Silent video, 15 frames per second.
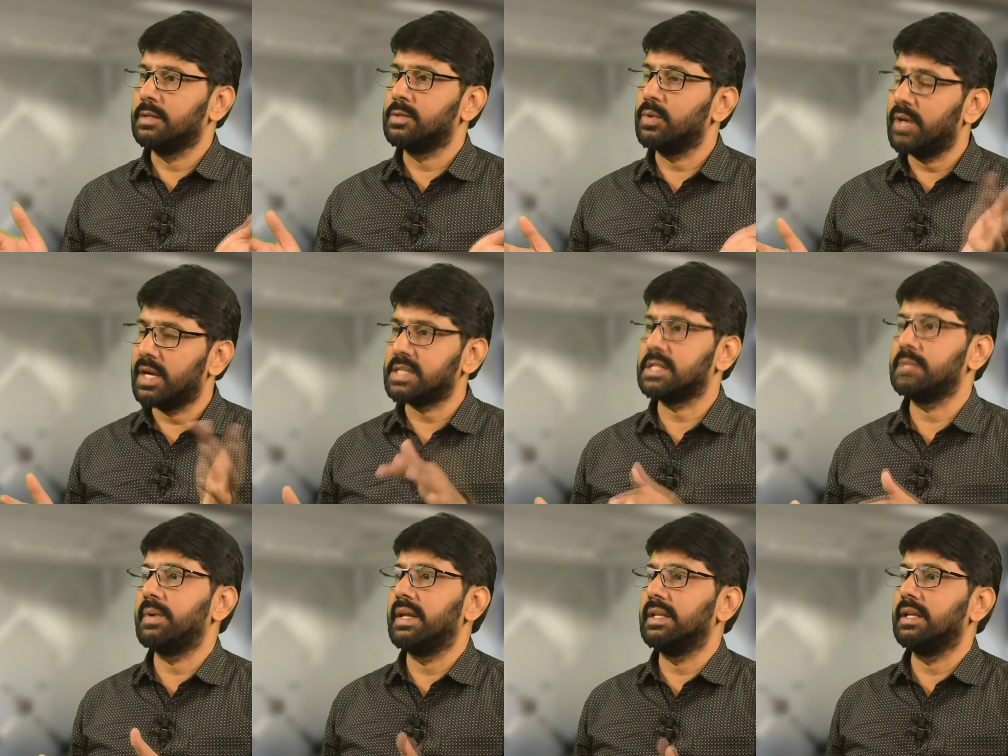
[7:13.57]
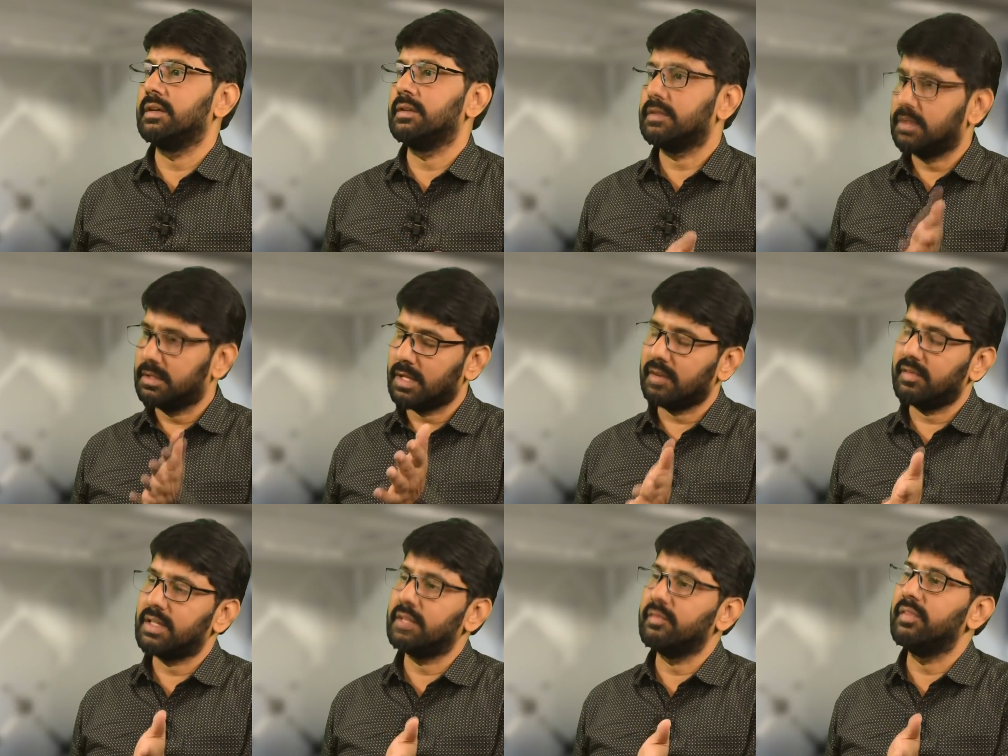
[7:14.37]
సూర్యాస్తమైన
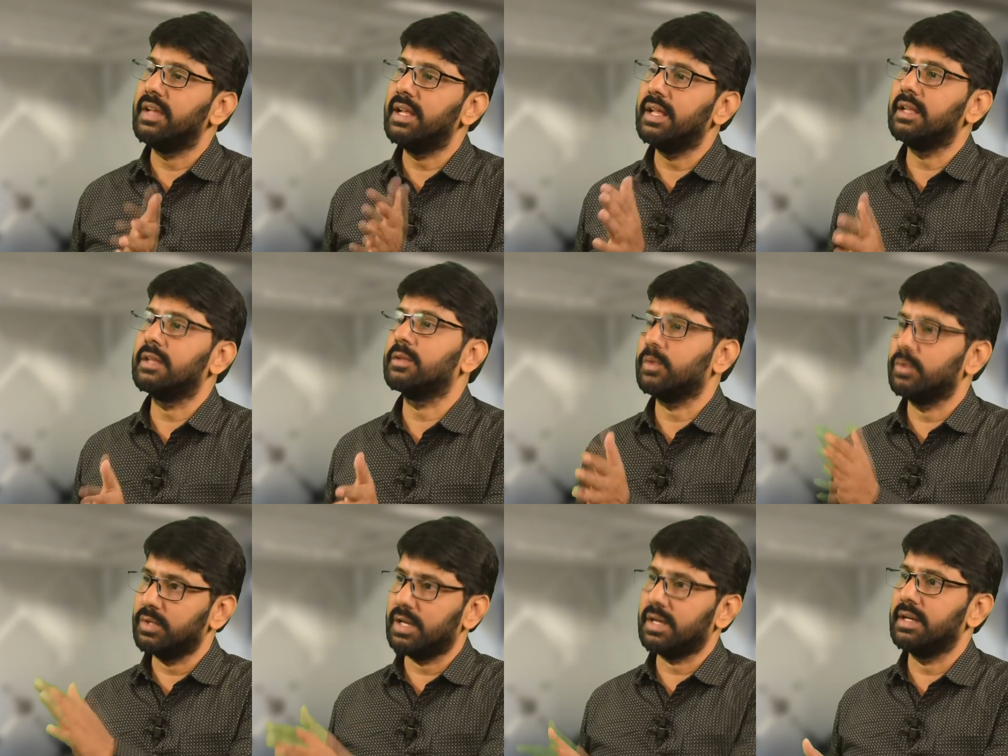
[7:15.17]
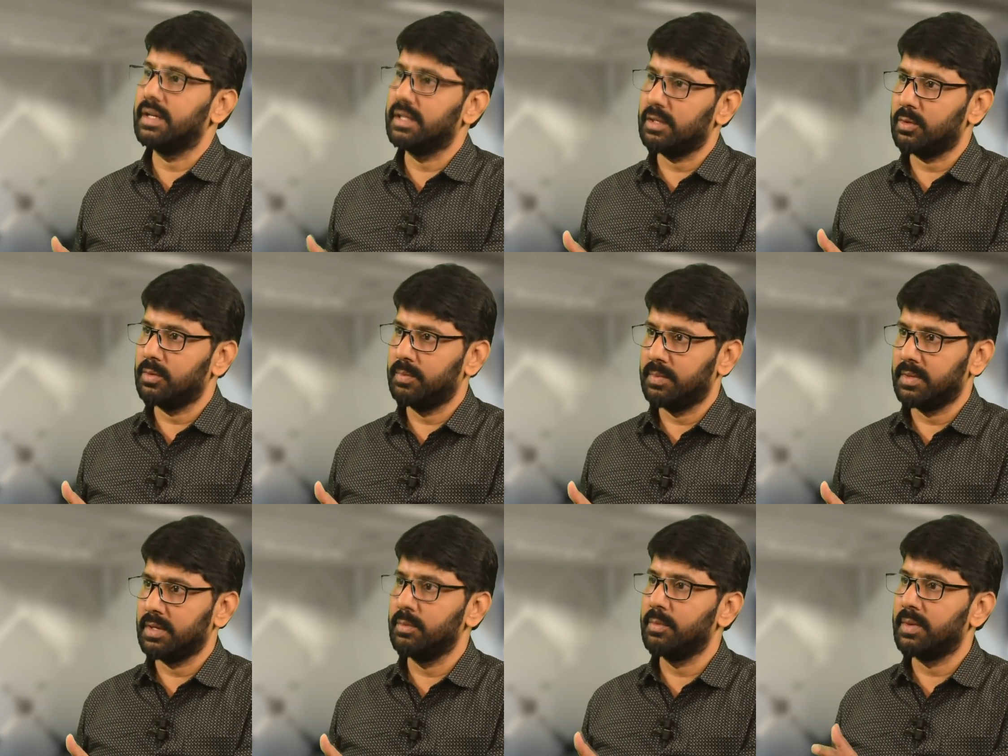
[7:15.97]
తర్వాత వీలైనంత తొందరగా నిద్రకు
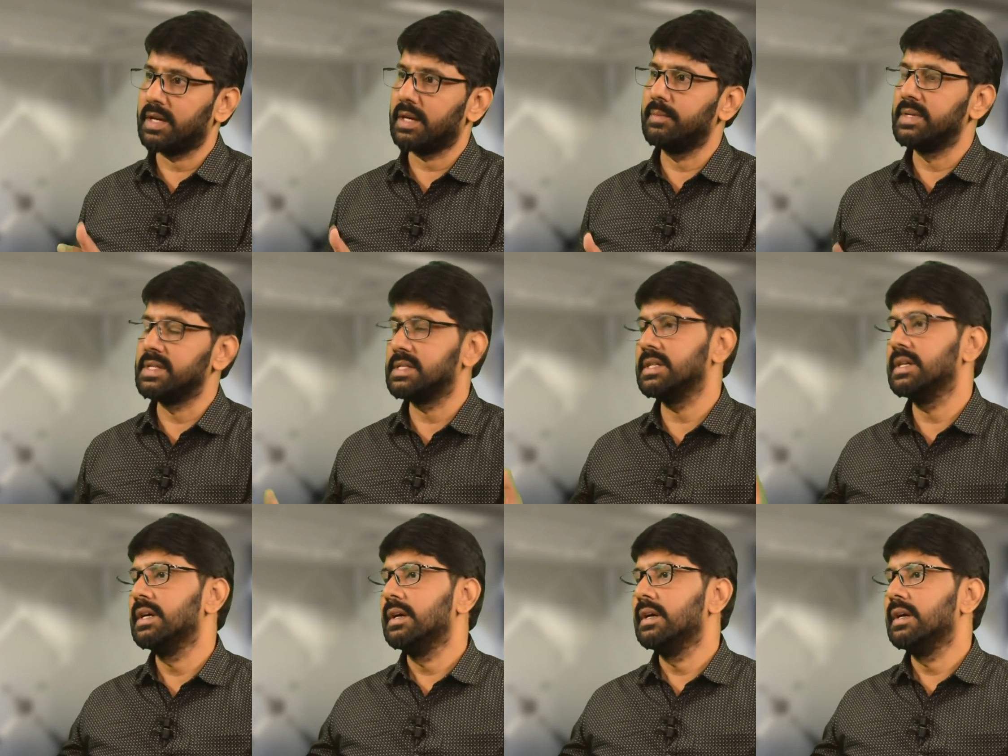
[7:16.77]
ఉపక్రమించి